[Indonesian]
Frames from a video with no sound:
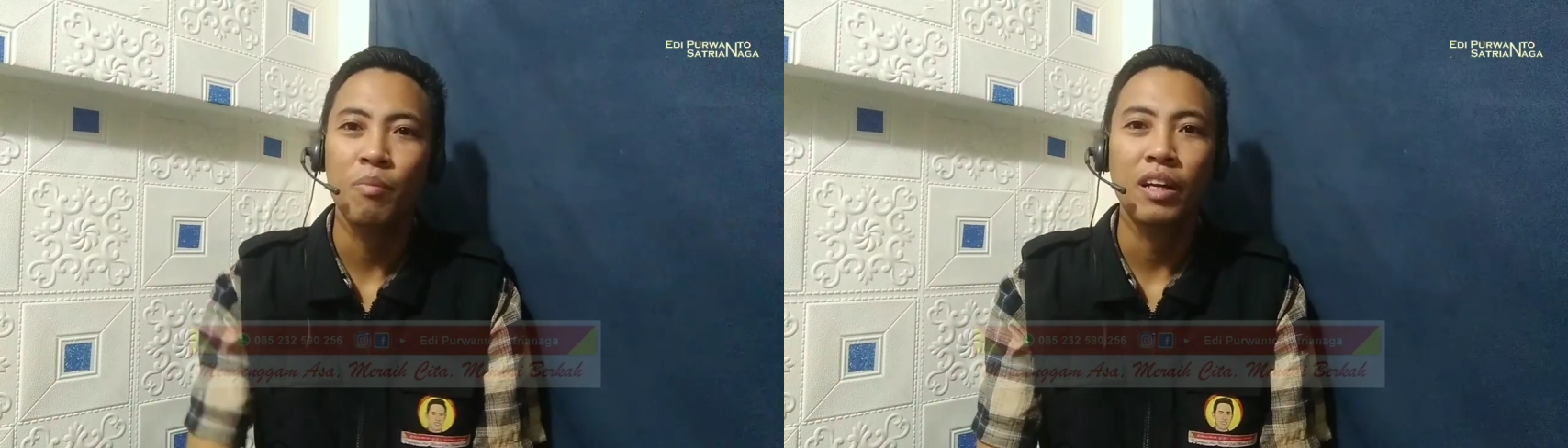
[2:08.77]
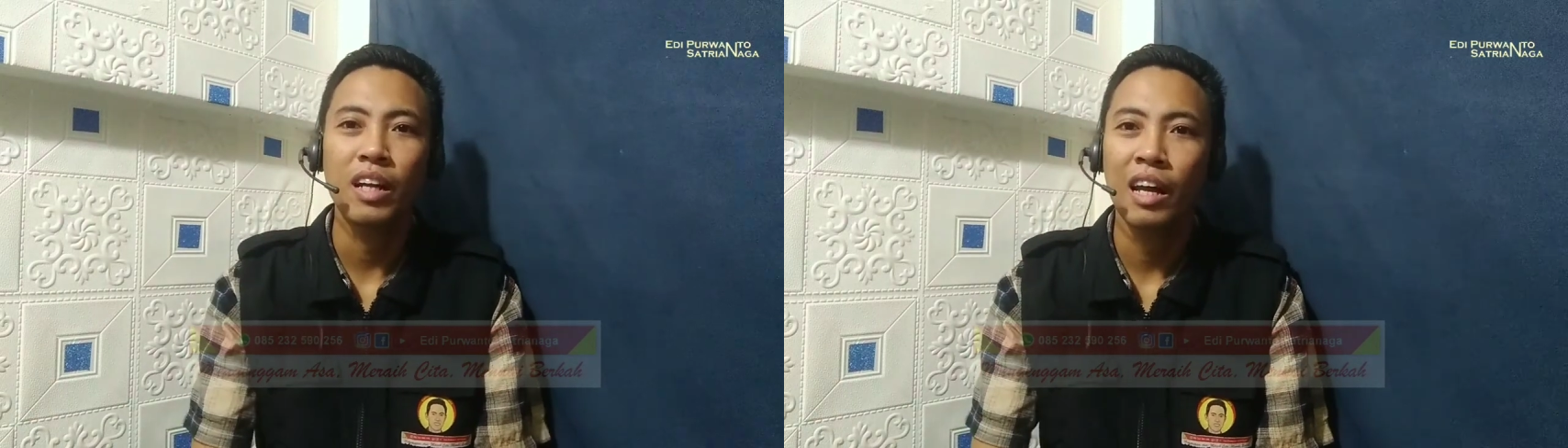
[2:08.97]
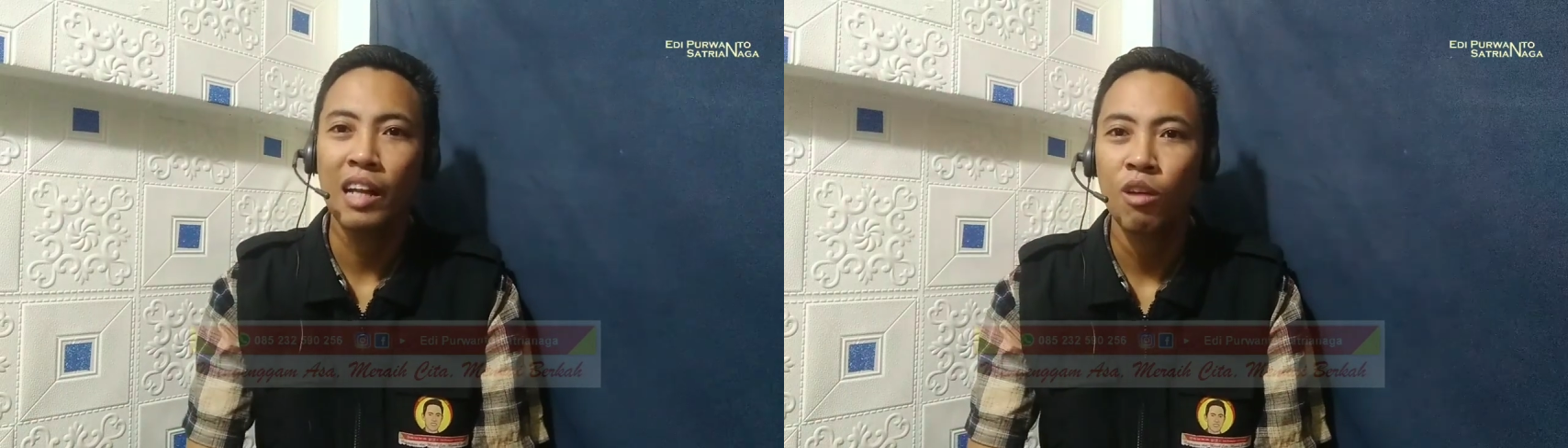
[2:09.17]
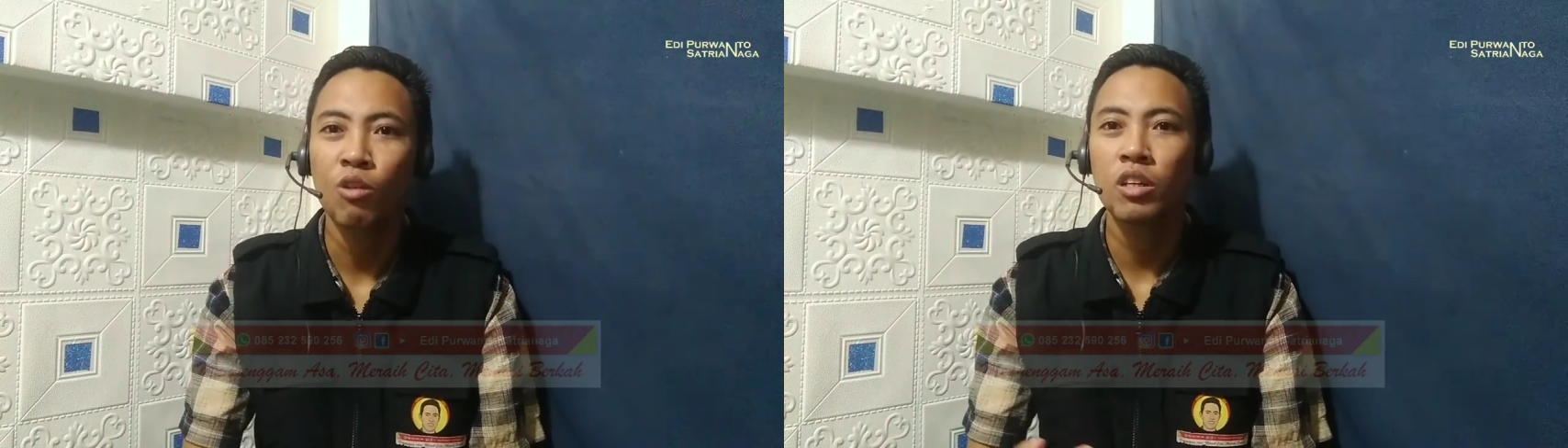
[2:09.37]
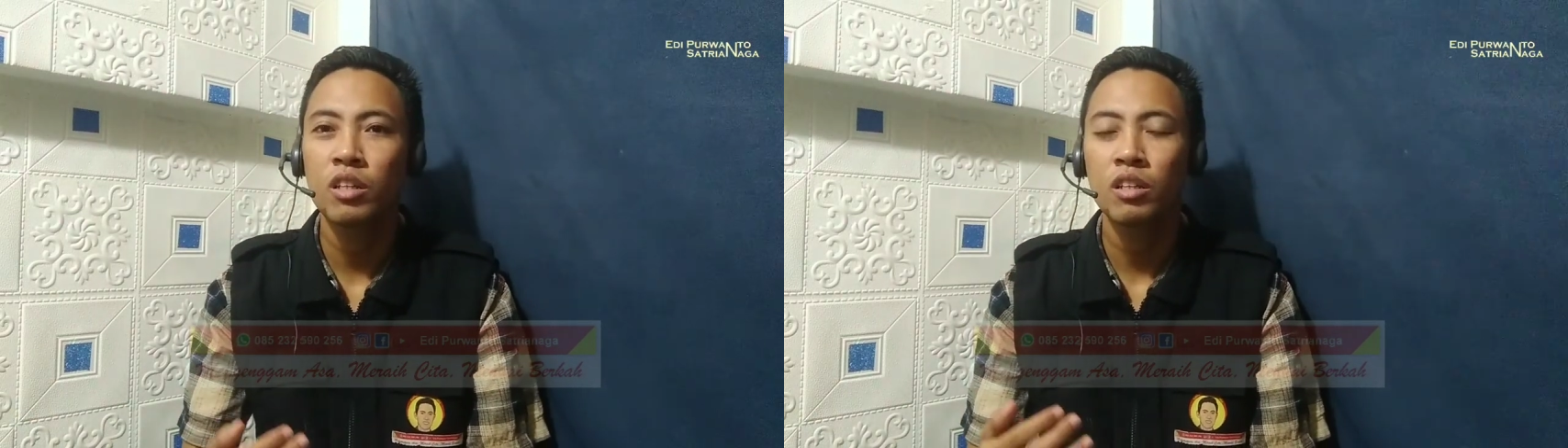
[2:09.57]
pada
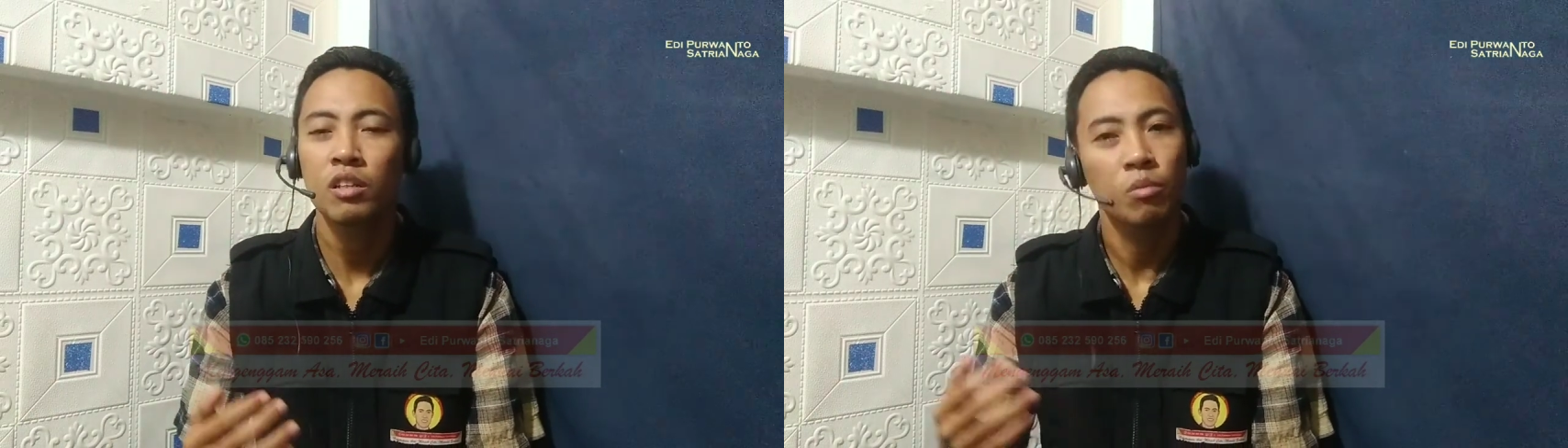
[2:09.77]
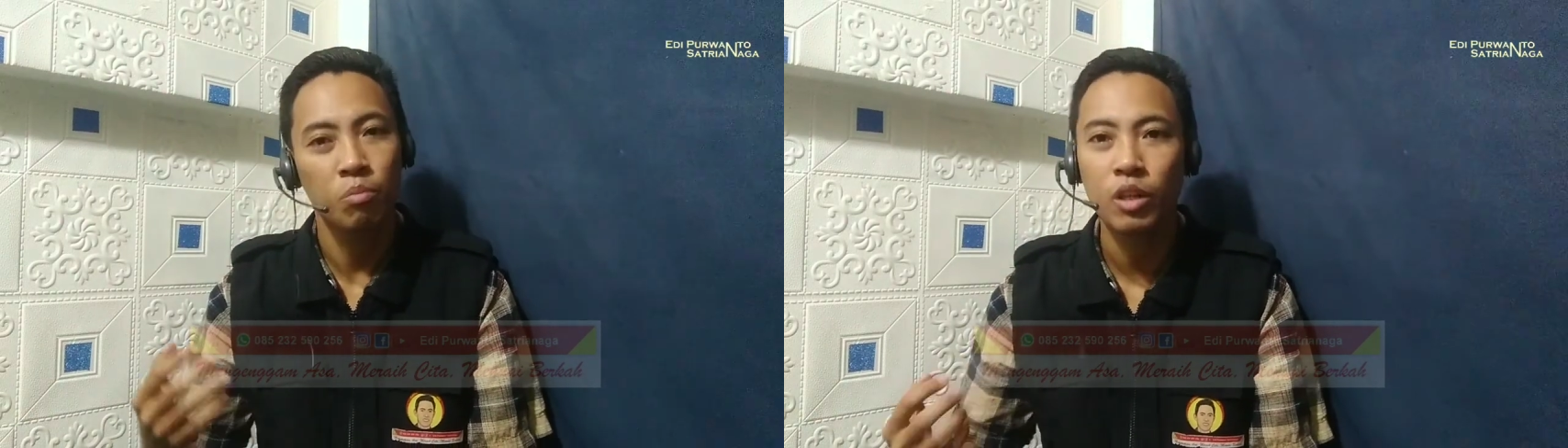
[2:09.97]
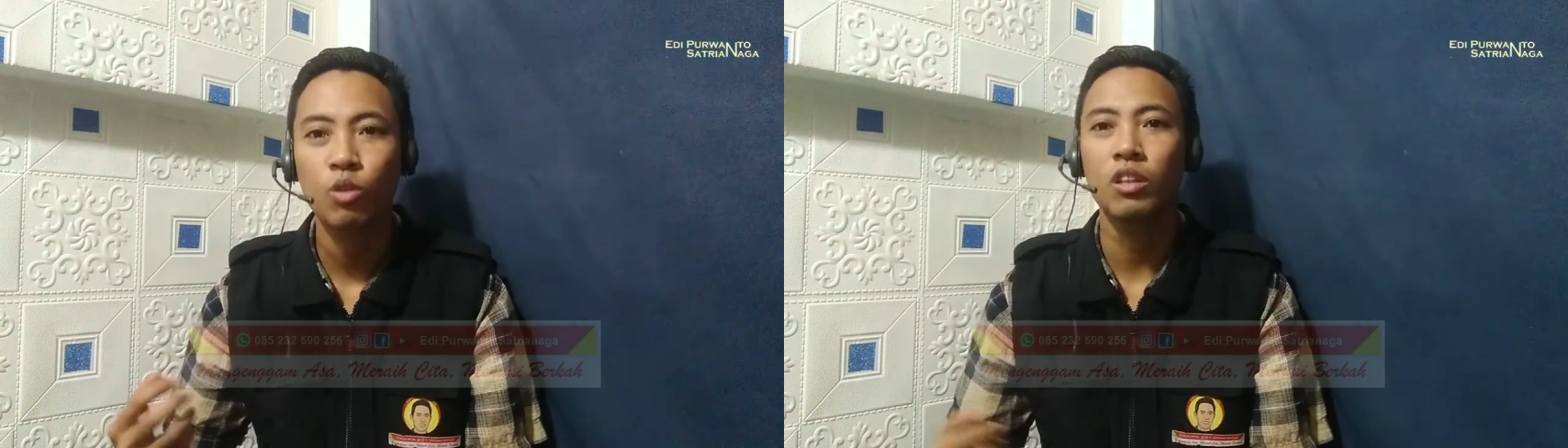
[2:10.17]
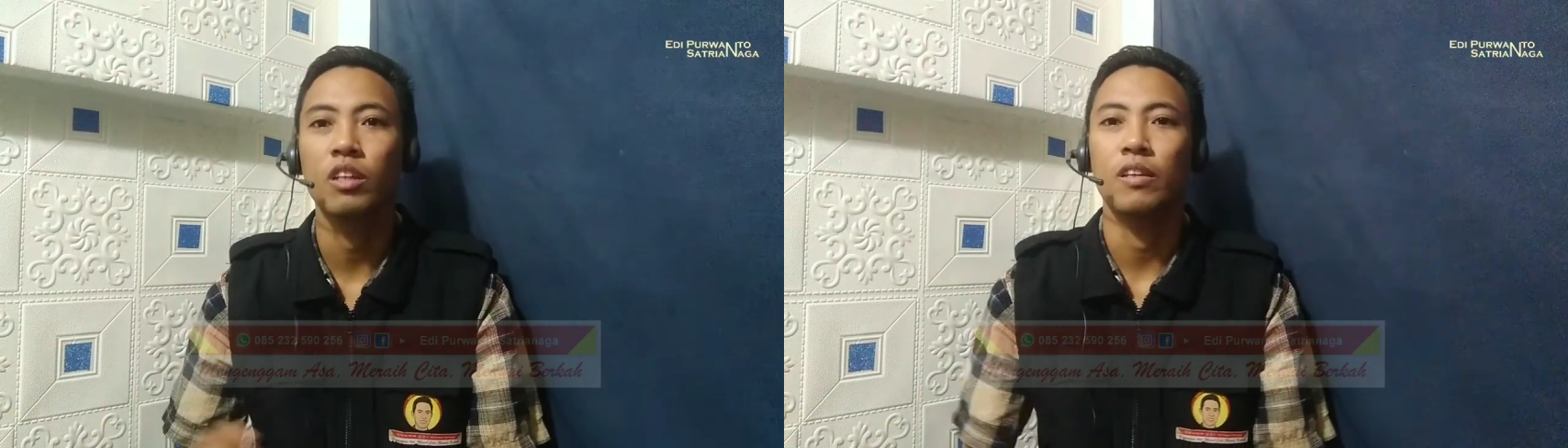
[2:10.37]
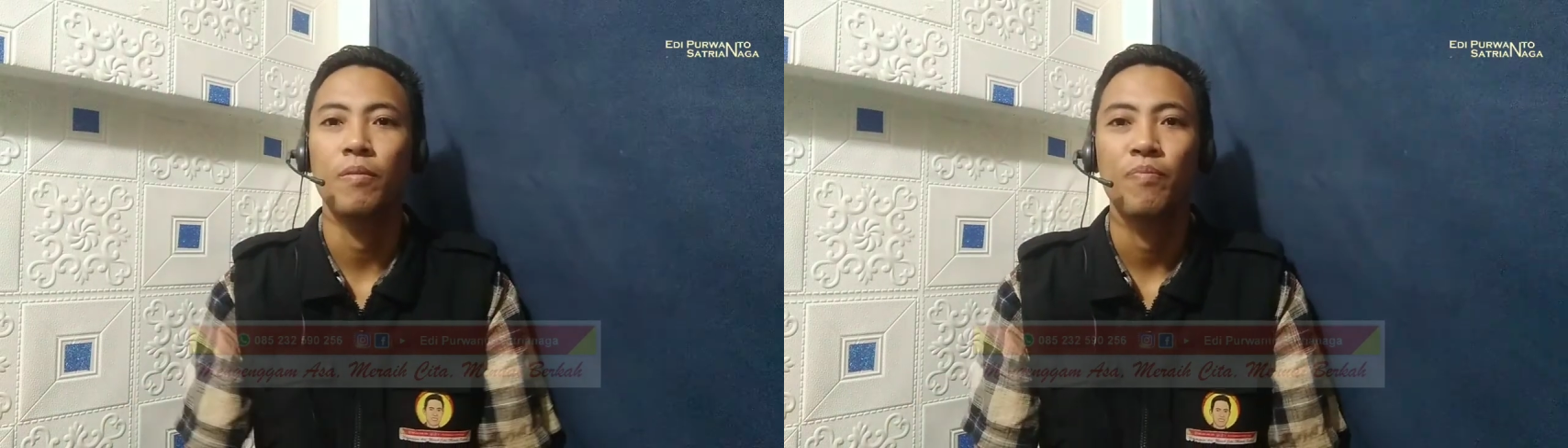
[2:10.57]
analogi berikut
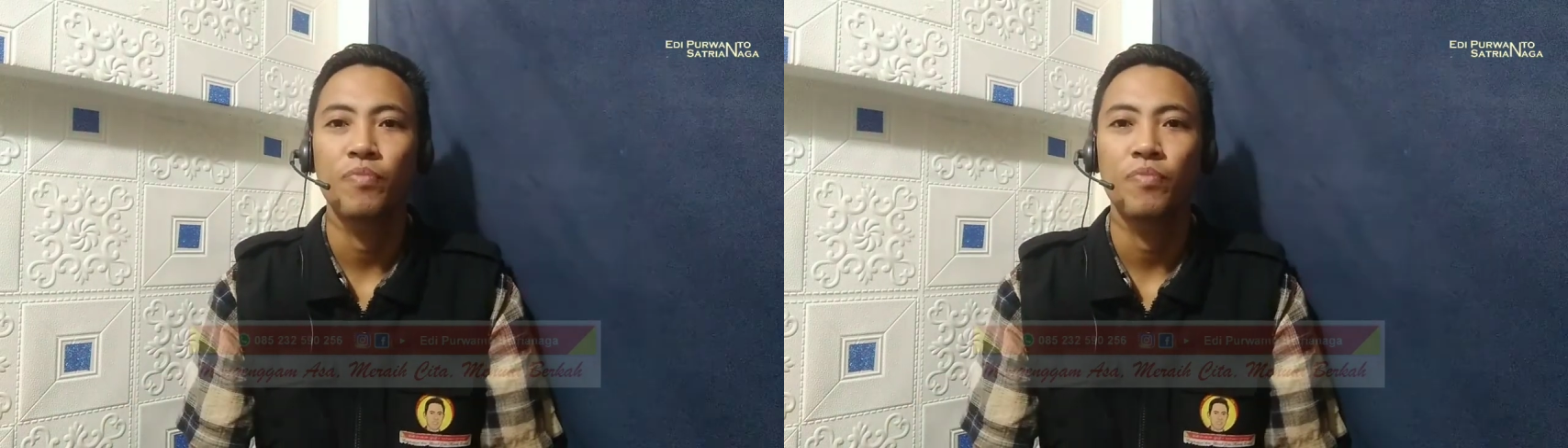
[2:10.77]
ini.